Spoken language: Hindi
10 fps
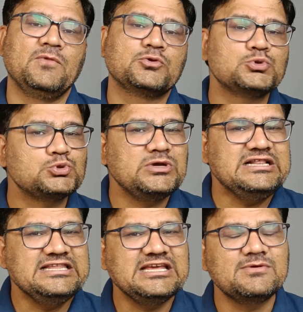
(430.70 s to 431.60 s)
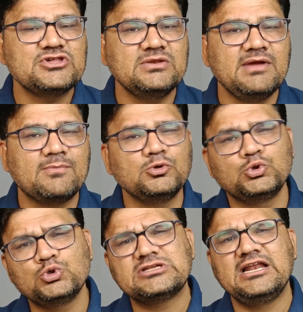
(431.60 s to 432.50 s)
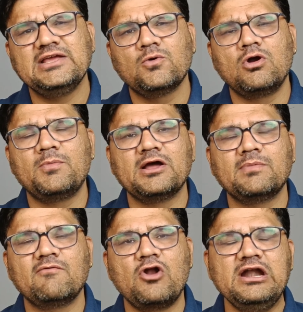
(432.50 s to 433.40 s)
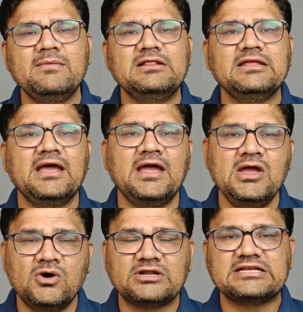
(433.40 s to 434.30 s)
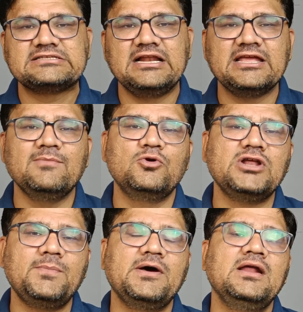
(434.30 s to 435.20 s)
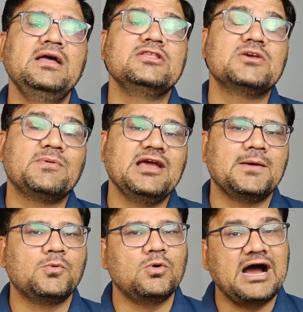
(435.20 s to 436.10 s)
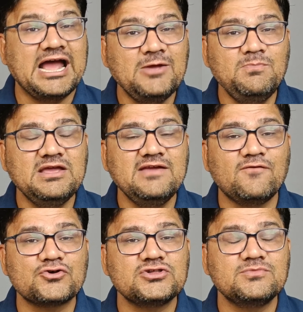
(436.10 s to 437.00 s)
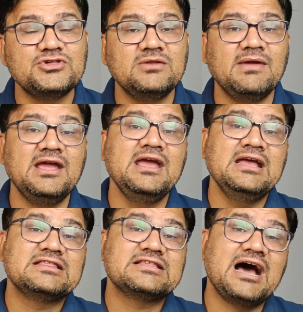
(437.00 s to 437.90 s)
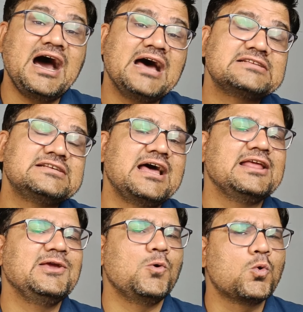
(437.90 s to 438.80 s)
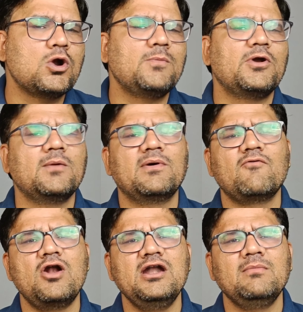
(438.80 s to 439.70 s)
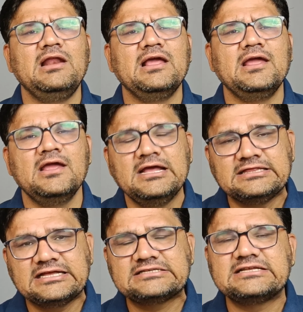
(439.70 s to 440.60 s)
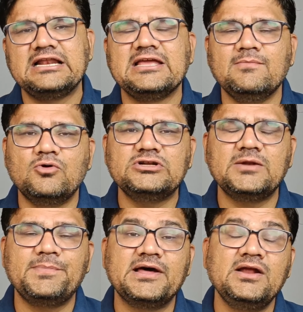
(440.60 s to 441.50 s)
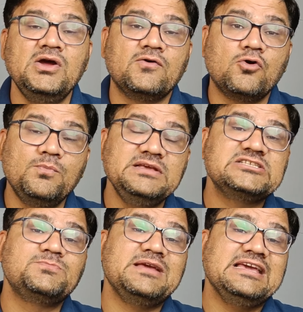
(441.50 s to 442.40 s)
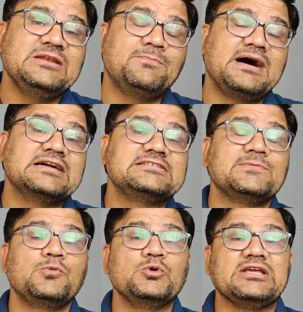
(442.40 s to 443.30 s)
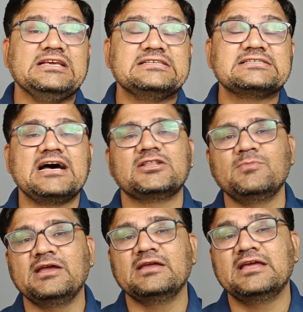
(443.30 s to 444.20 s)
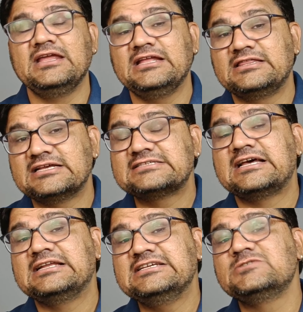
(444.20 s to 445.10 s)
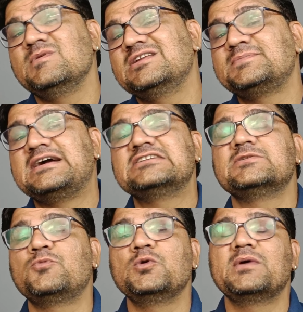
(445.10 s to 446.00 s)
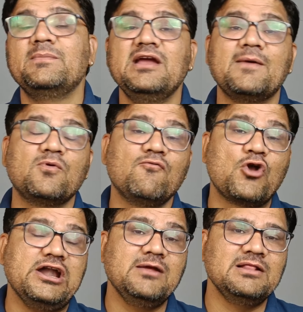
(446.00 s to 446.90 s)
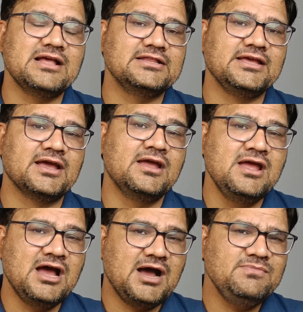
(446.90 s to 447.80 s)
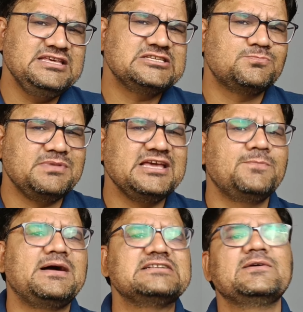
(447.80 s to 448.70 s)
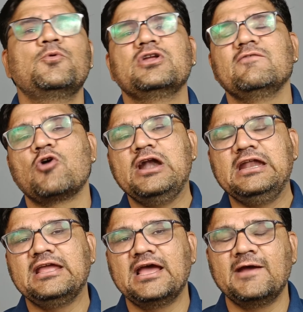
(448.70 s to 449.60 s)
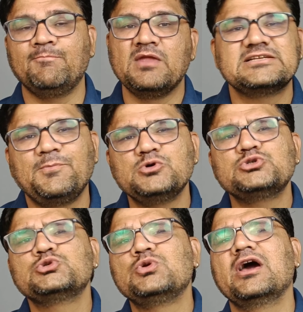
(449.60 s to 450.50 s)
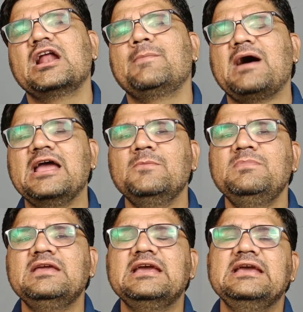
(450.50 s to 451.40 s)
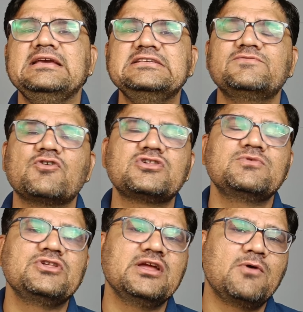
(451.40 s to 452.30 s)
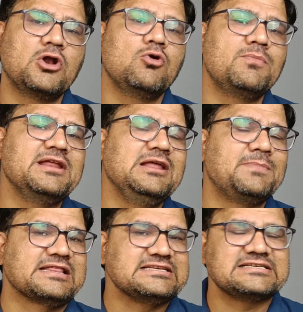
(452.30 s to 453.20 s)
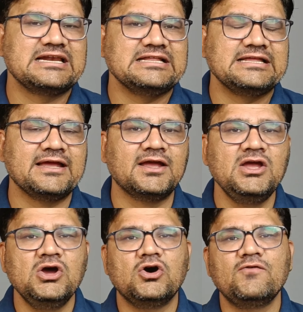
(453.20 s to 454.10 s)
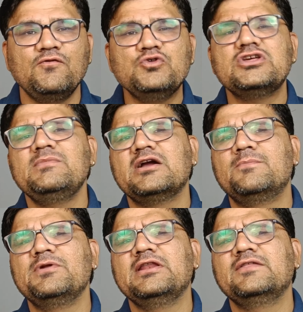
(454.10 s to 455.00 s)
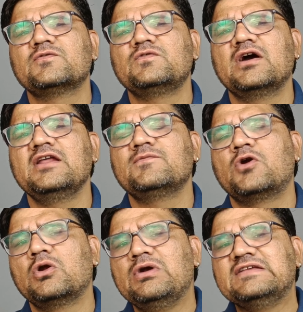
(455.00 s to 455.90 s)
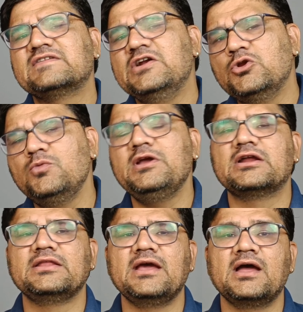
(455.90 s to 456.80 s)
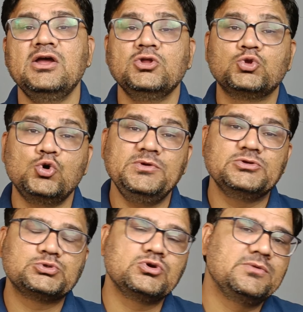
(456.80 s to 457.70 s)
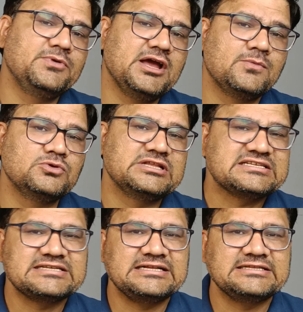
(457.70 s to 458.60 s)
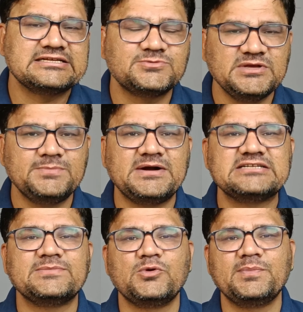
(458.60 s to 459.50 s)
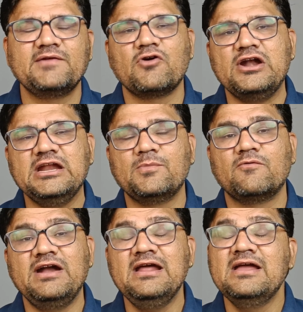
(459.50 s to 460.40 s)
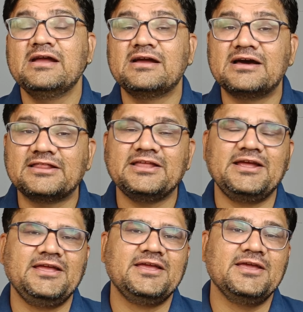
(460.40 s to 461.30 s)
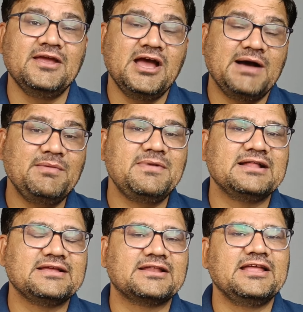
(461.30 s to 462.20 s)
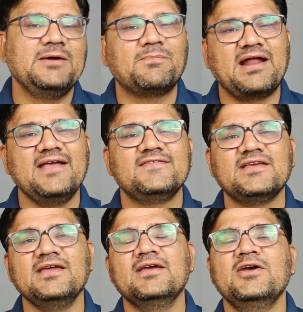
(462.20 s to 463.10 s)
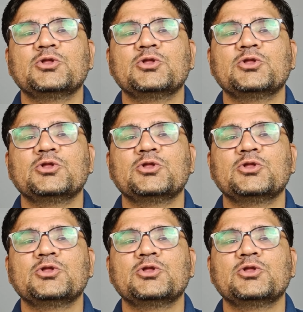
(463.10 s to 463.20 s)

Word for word: में तो दोस्तों एल की मशीन में आपको दो साल की ओवरऑल प्रोडक्ट पर वारंटी मिलती है और दस साल की मोटर पर जबकि आपको आई की वॉशिंग मशीन में चार साल की ओवरऑल प्रोडक्ट पर वारंटी मिलेगी दस साल की मोटर पर वो भी स्पेयर पार्ट सपोर्ट के साथ में यानी कि 10 साल की स्पेयर पार्ट सपोर्ट पर भी आपको वारंटी मिल जाती है अब ये स्पेयर पार्ट सपोर्ट की वारंटी क्या है सपोज दोस्तों अगर आप आई के इस वॉशिंग मशीन के मॉडल को अपने लिए परचेस कर लेते हैं और फ्यूचर में कंपनी ने दोस्तों अगर इस मॉडल को डिसकंटिन्यू भी कर दिया तो भी दोस्तों कंपनी आपको दस साल तक स्पेयर पार्ट सपोर्ट पर वारंटी प्रोवाइड करती रहेगी अब हम बात करते हैं प्राइस की